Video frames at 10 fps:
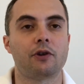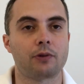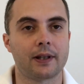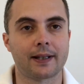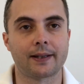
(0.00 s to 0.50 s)

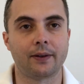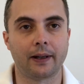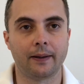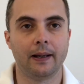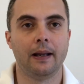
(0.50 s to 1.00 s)

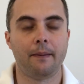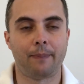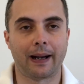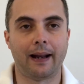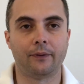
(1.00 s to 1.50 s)
visualizzazioni
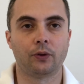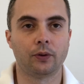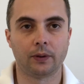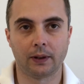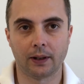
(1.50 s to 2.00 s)

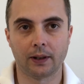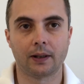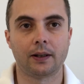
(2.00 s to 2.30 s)
parlando di